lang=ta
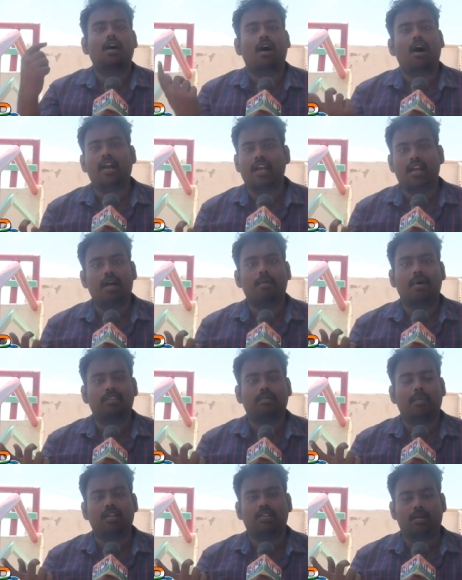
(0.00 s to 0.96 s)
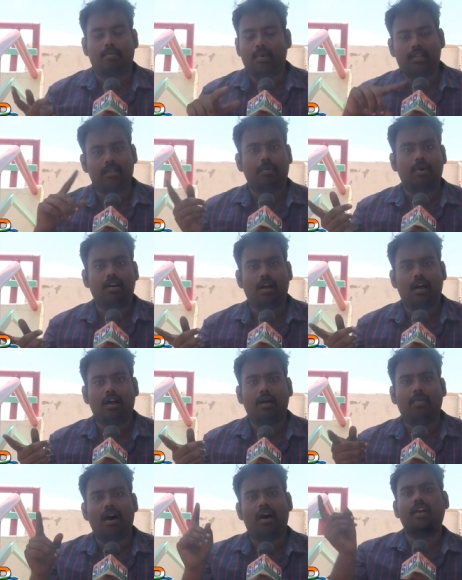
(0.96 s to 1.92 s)
ஆணையராக மாற்ற மாற்ற மாற்றப்பட்டிருக்காங்க
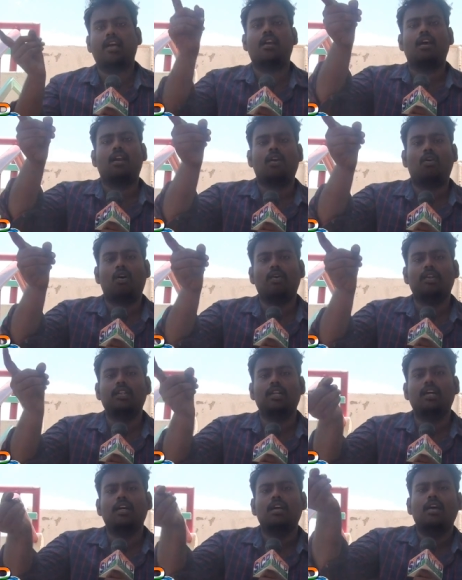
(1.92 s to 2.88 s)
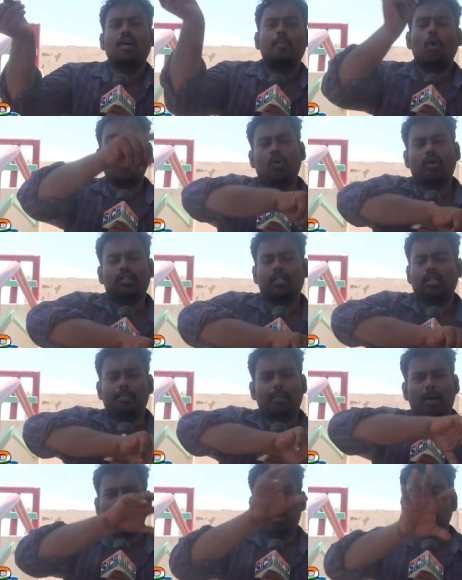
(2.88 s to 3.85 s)
இப்போ ஆணையராக இருக்கிறவங்க வந்து போக்குவரத்து
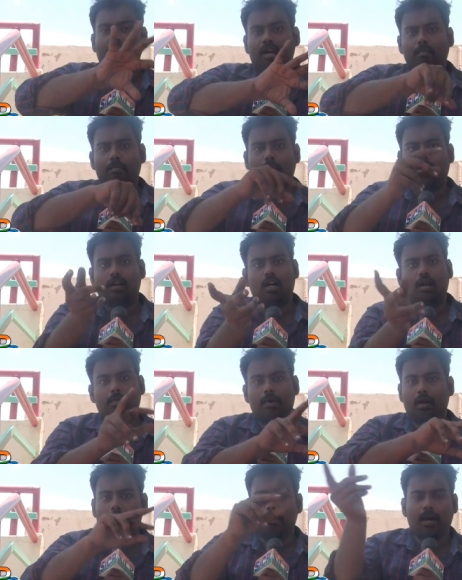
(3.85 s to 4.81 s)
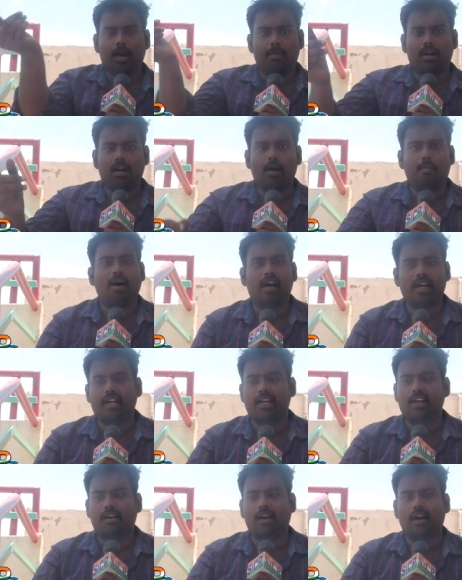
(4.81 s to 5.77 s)
டிபார்ட்மெண்ட் அது மாதிரி மா டிபார்ட்மெண்ட்லாம்
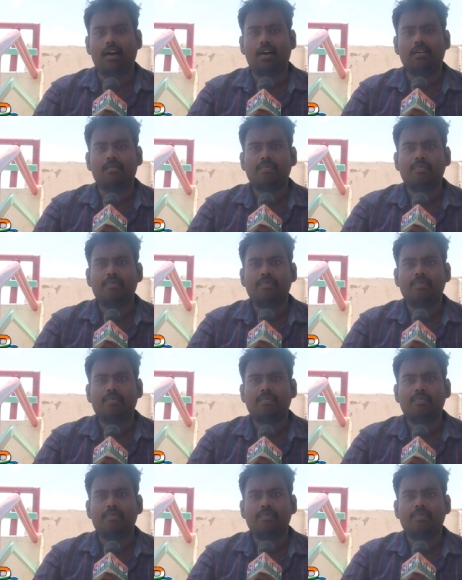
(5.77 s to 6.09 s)
மாறிட்டே இருக்காங்க